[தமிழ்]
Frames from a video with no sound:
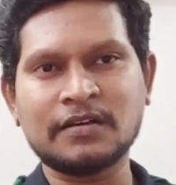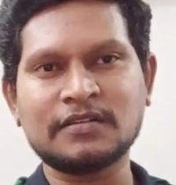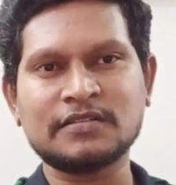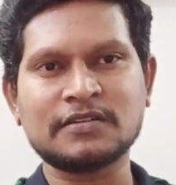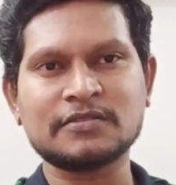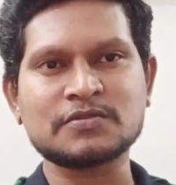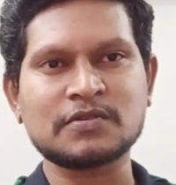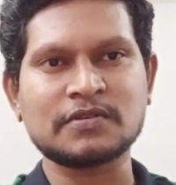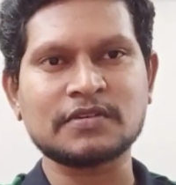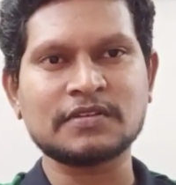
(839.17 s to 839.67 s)

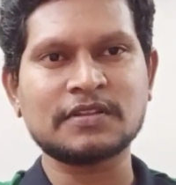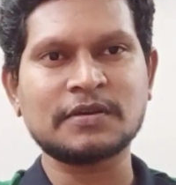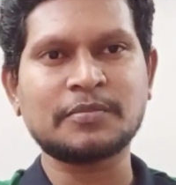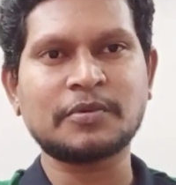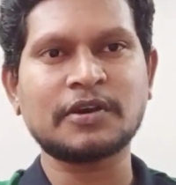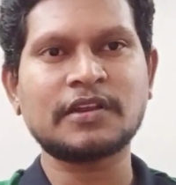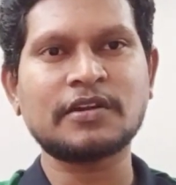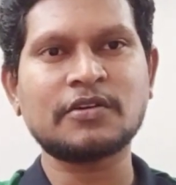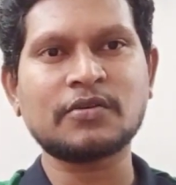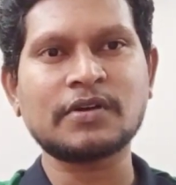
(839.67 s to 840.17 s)
என்ன சொல்கிறது
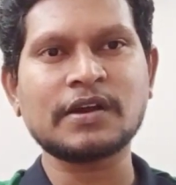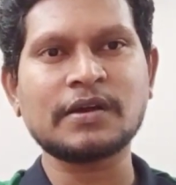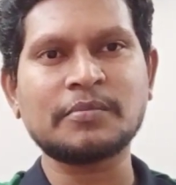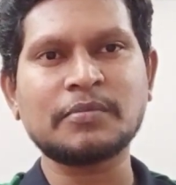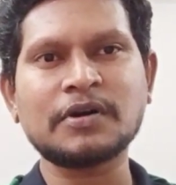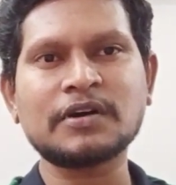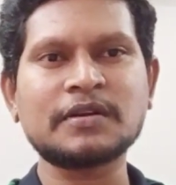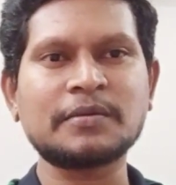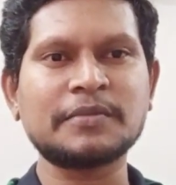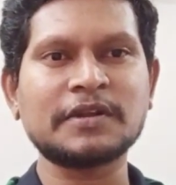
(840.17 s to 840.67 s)
இப்போ என்னுடைய
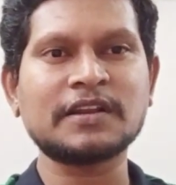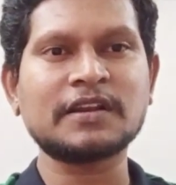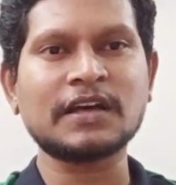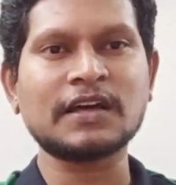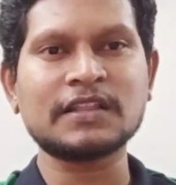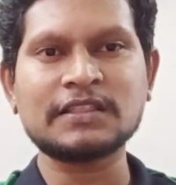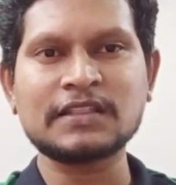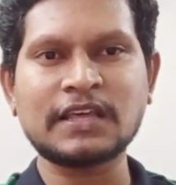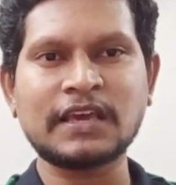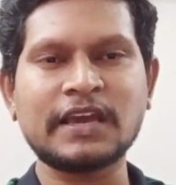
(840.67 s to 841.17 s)
அம்மா அப்படின்னா
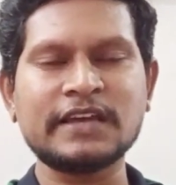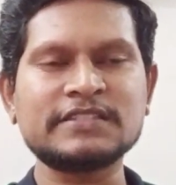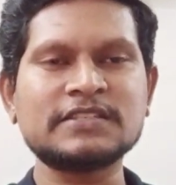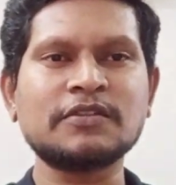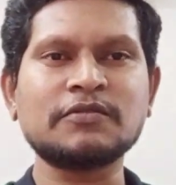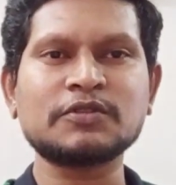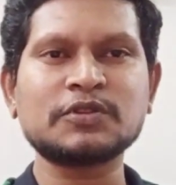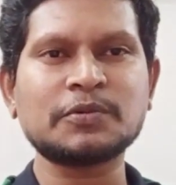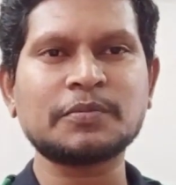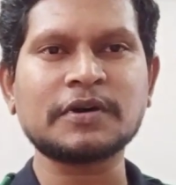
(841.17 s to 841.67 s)
அந்த
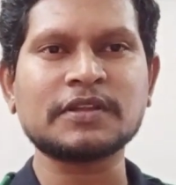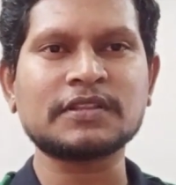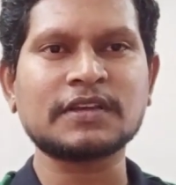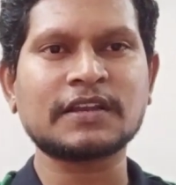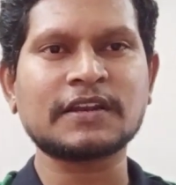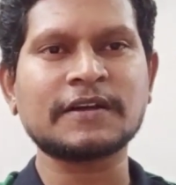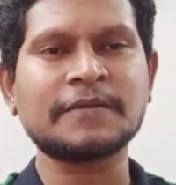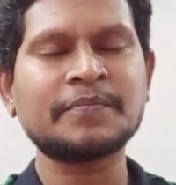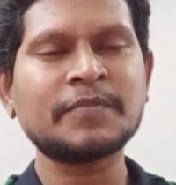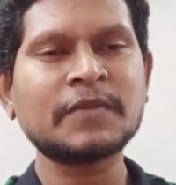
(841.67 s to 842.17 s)
ஏஜில் வந்து
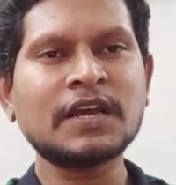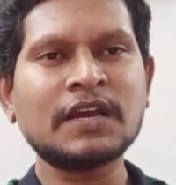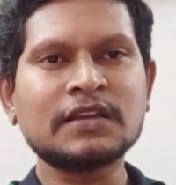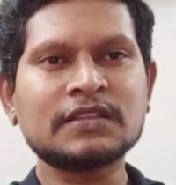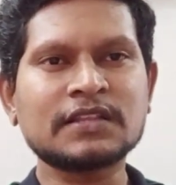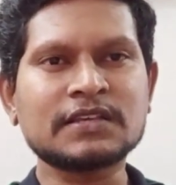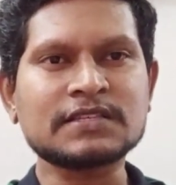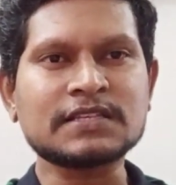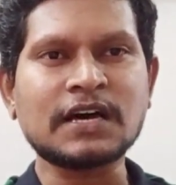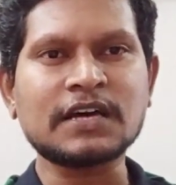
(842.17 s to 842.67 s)
பார்த்தீங்கன்னா
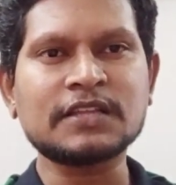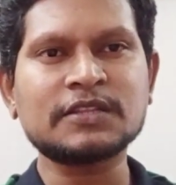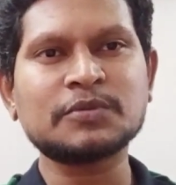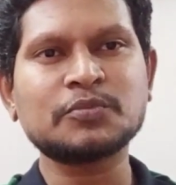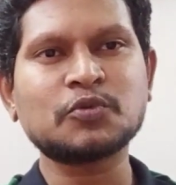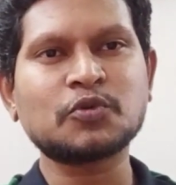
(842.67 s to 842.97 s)
இந்த சாதம்